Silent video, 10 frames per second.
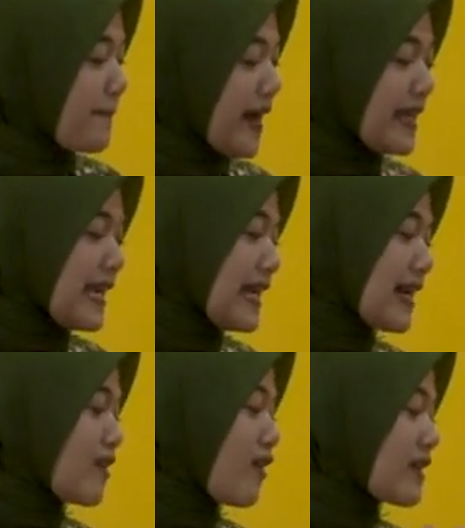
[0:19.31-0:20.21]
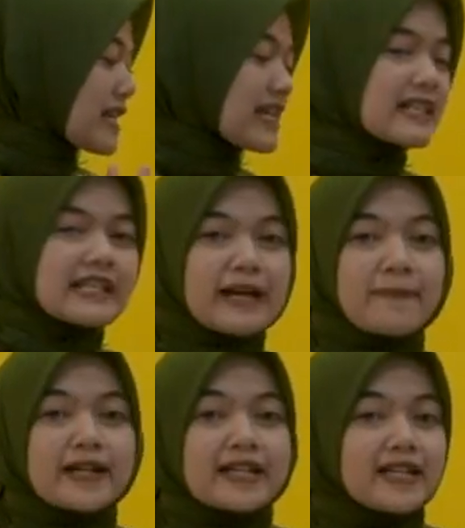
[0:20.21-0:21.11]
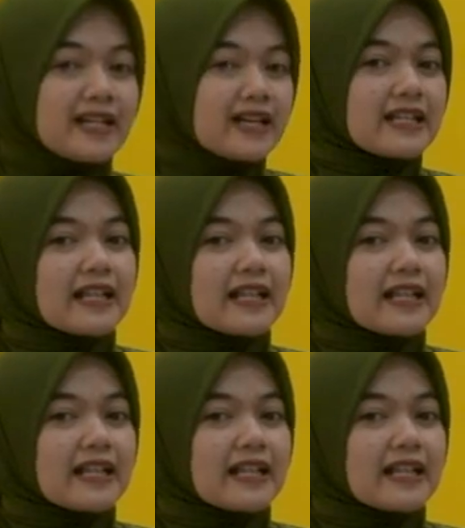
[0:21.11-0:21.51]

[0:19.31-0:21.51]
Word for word: packingan orderan senapan angin dari